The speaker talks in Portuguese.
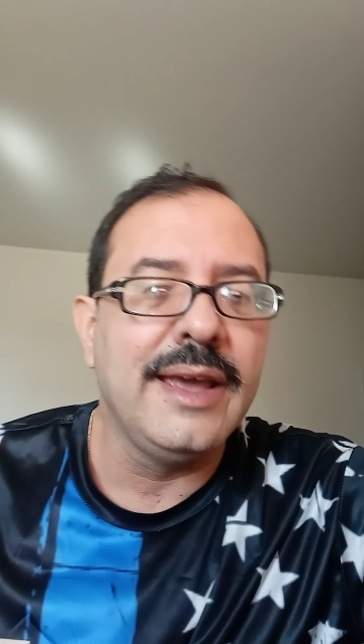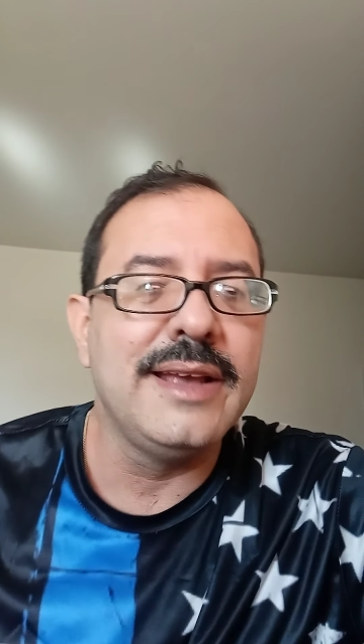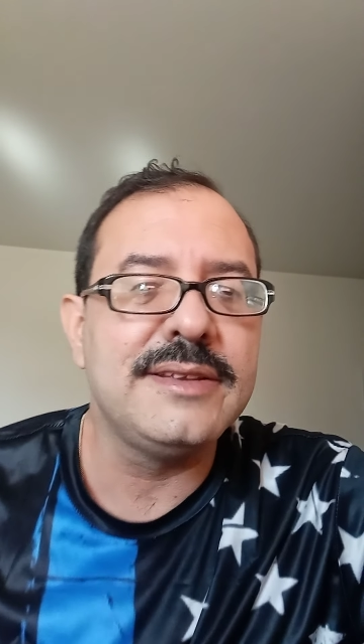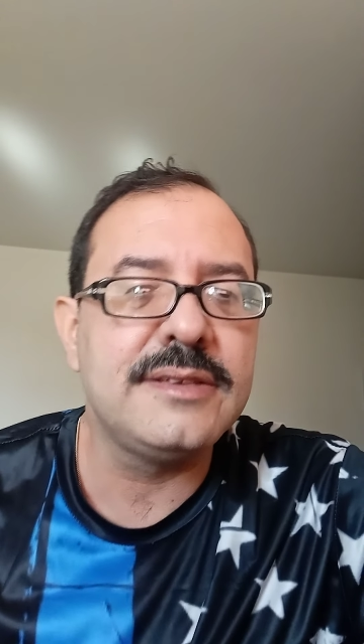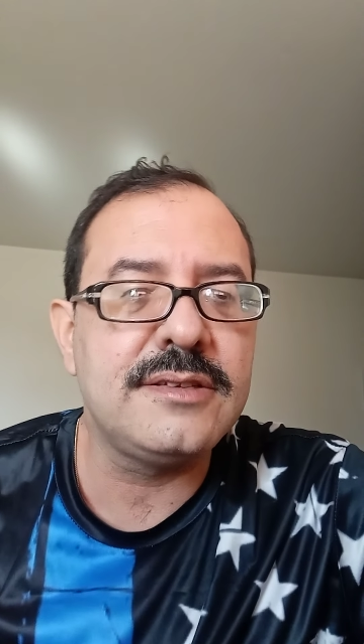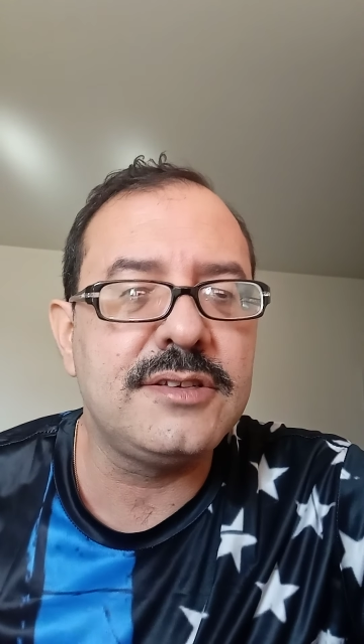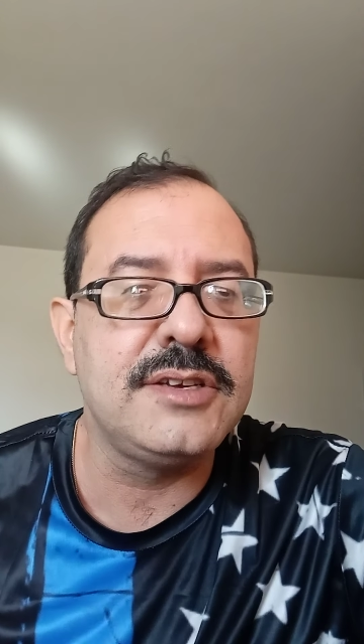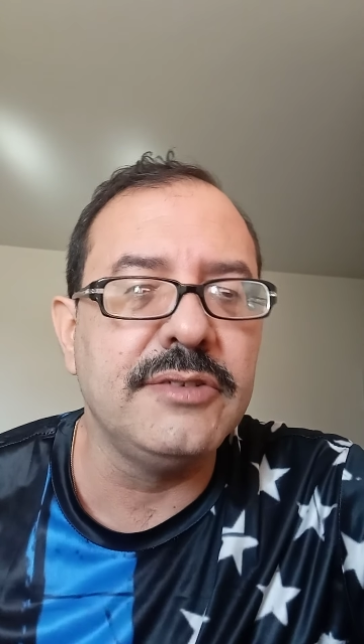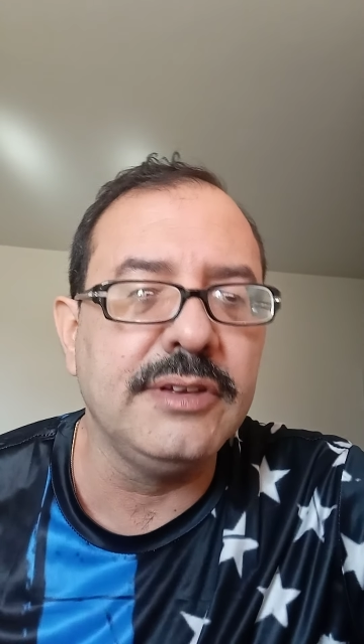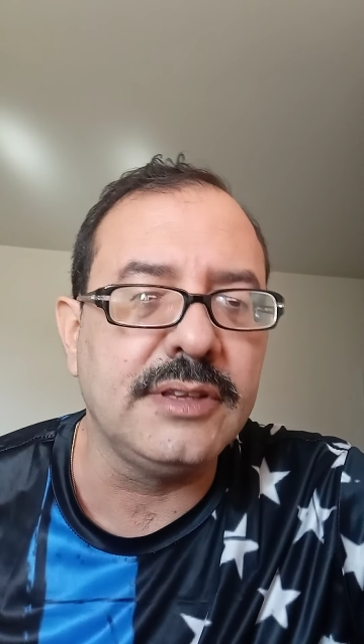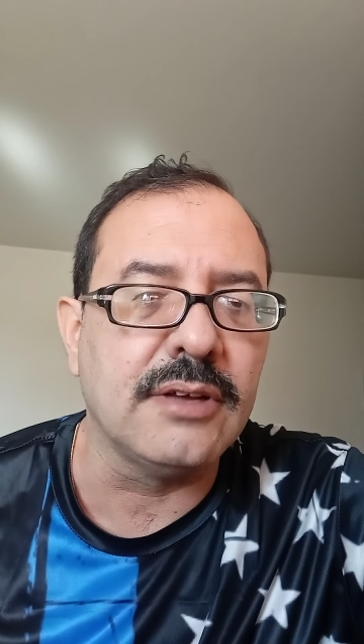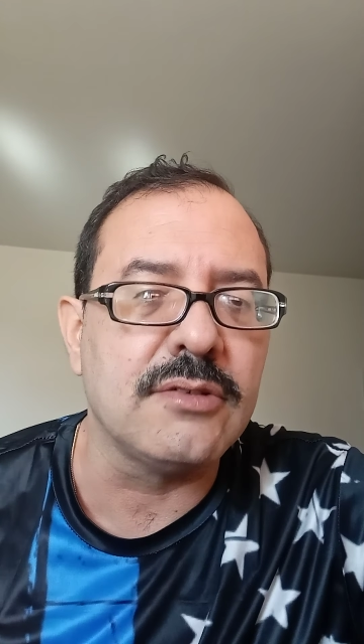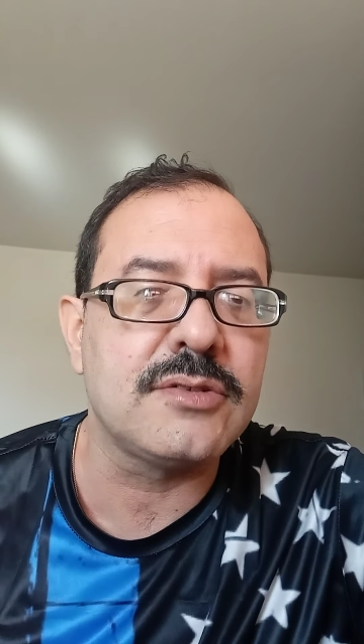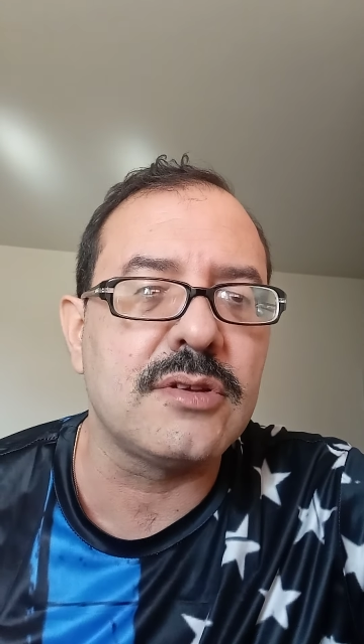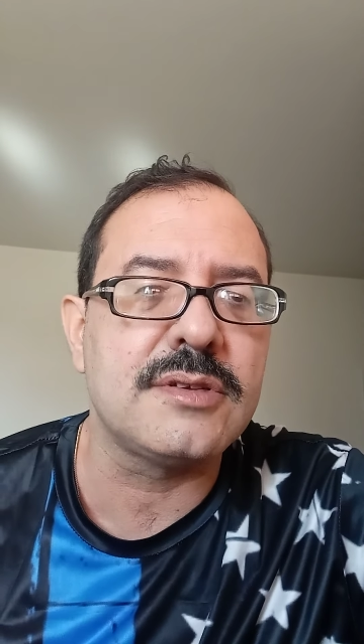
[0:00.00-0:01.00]
Existiam
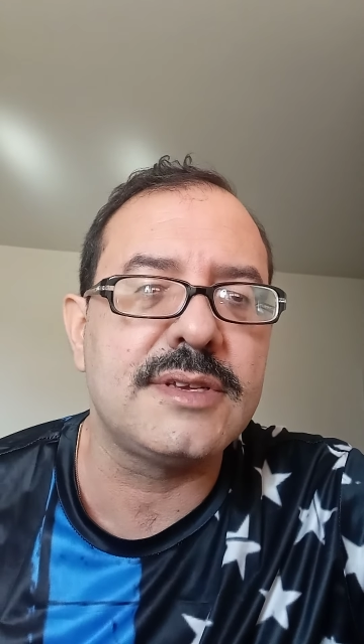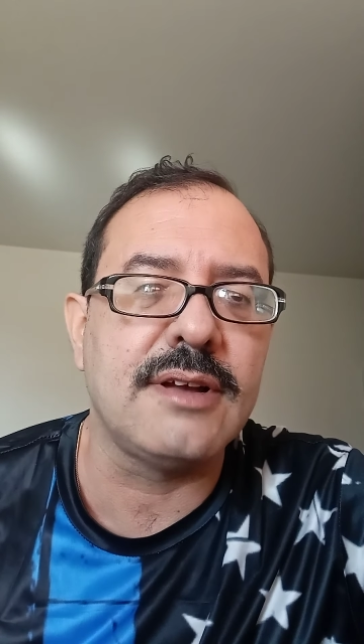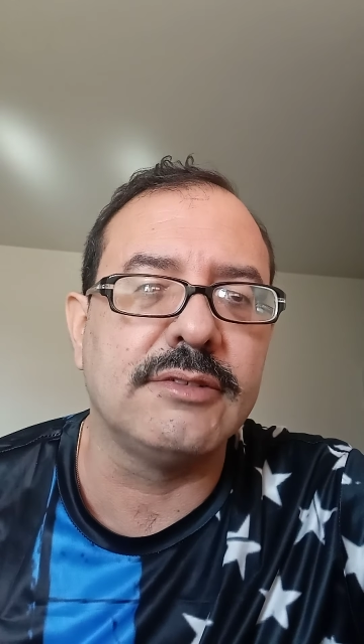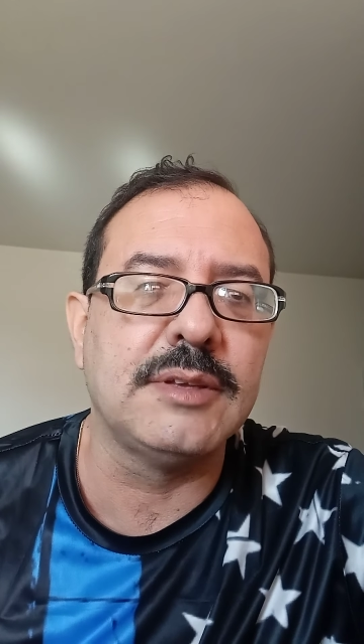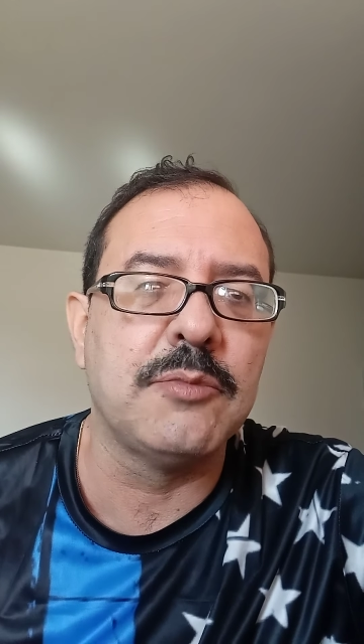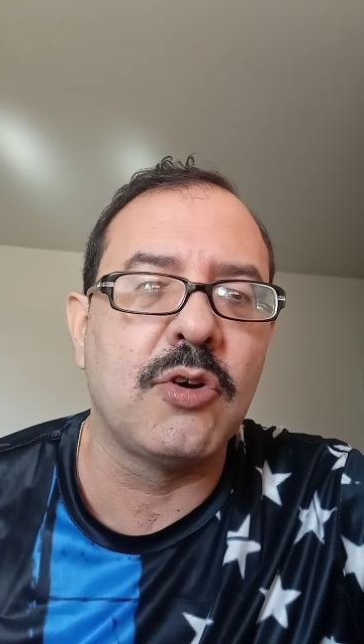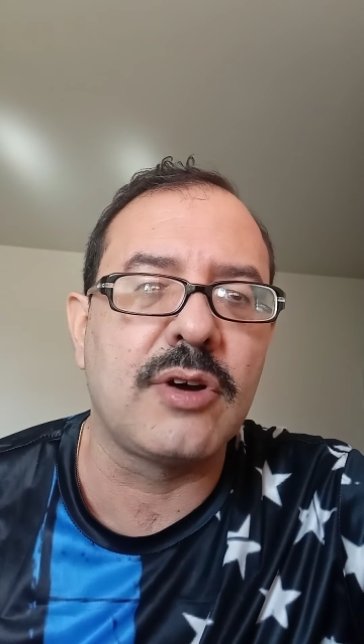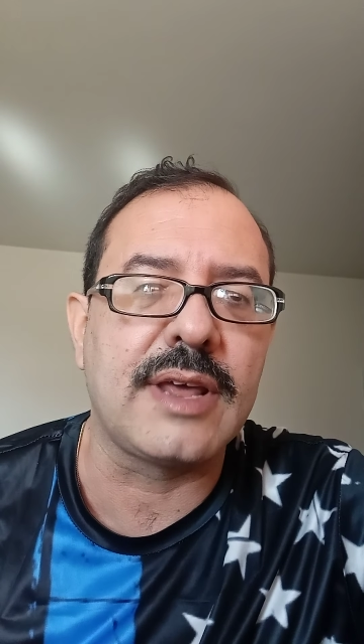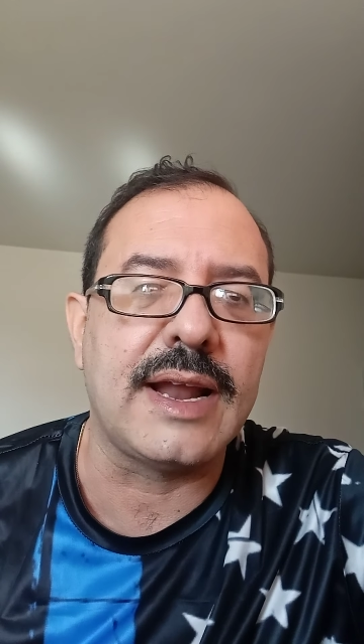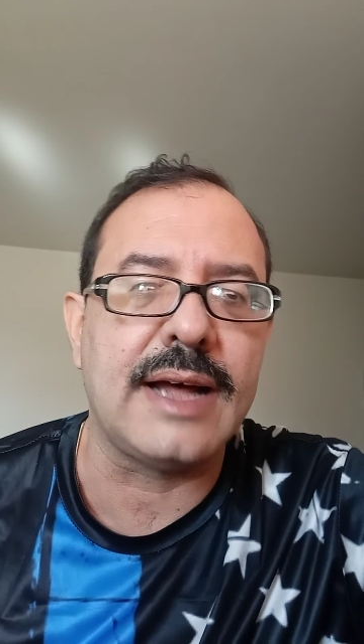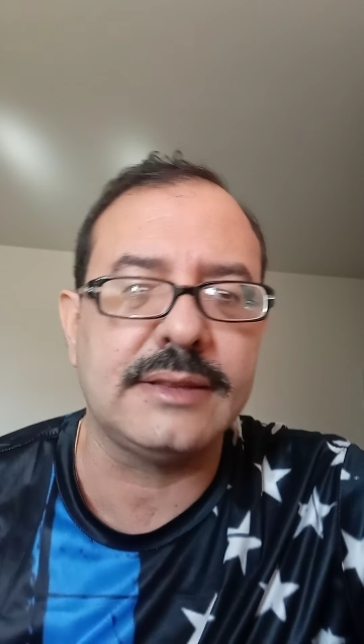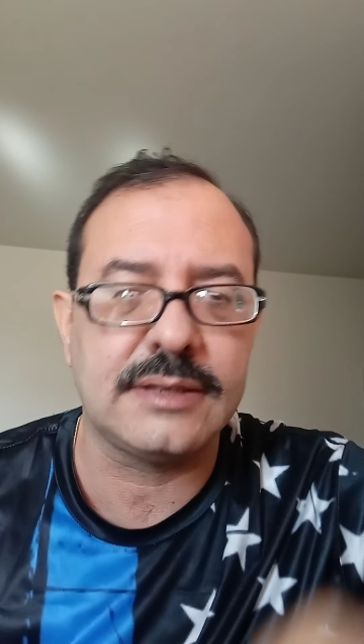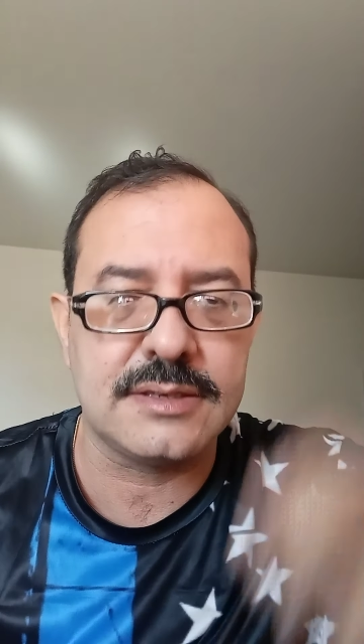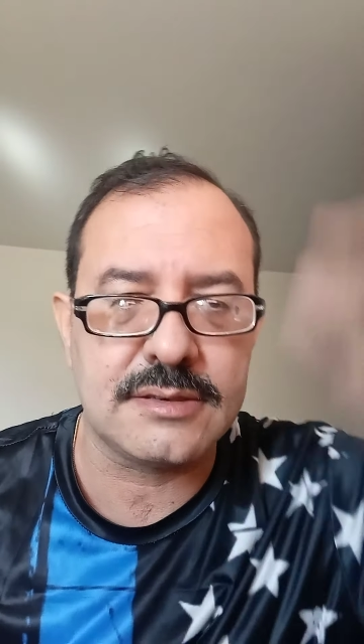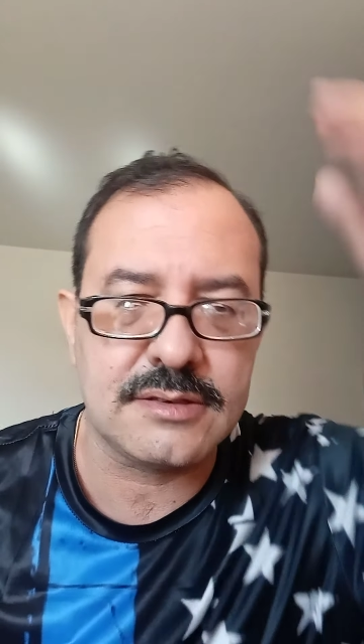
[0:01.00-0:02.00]
então
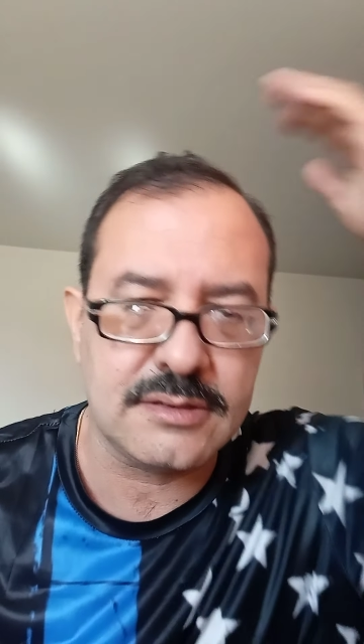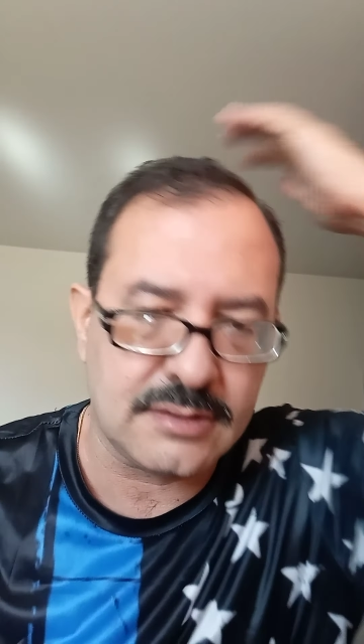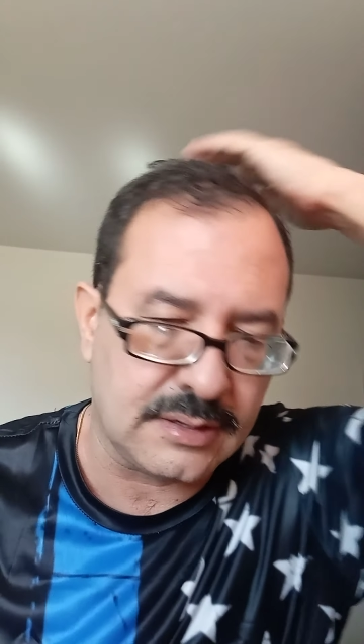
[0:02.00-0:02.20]
social-democratas,